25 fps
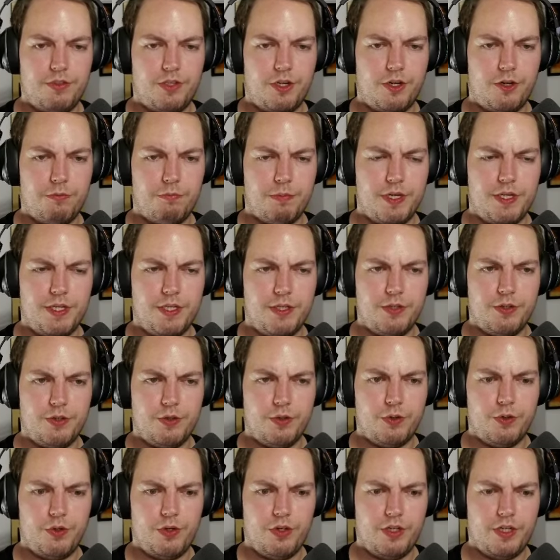dann nochmal die
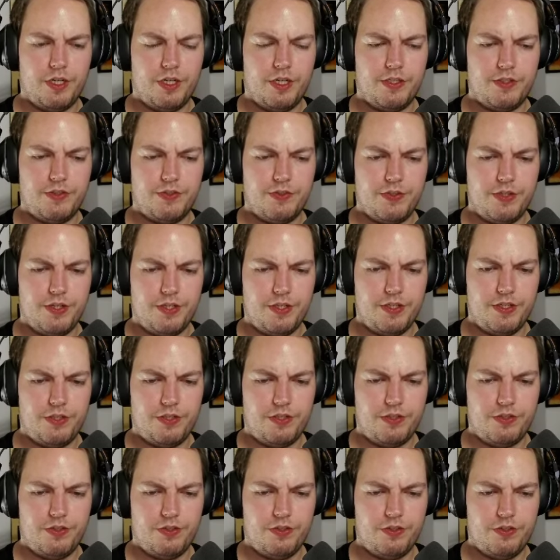
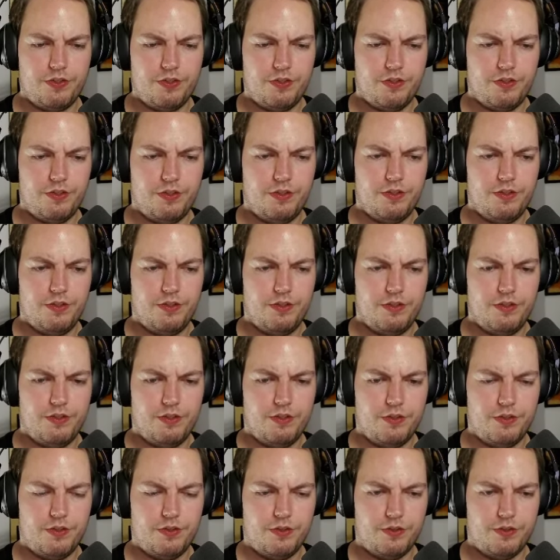Rückansicht
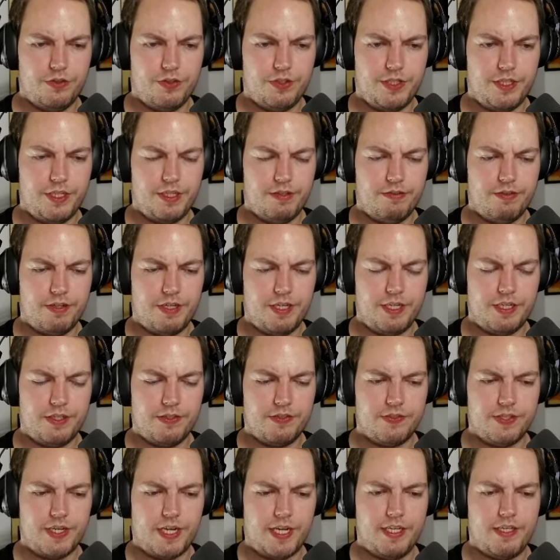und die
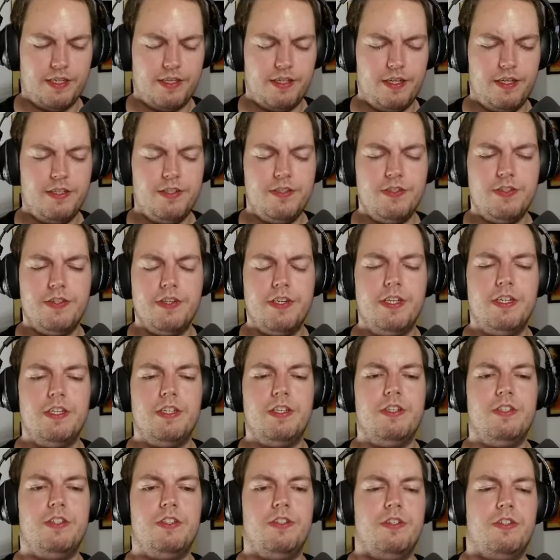jeweilige
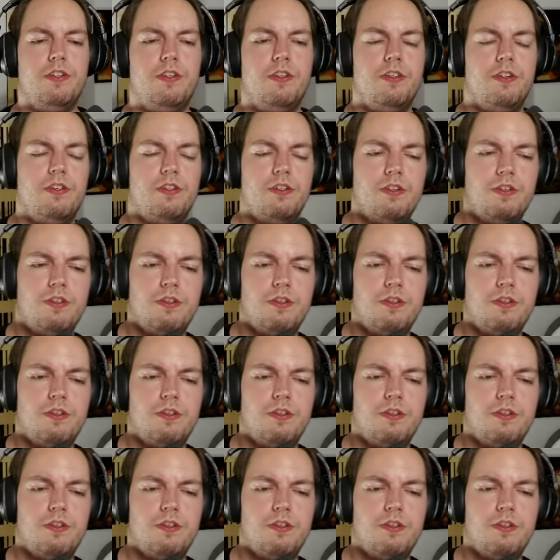Seitenansicht.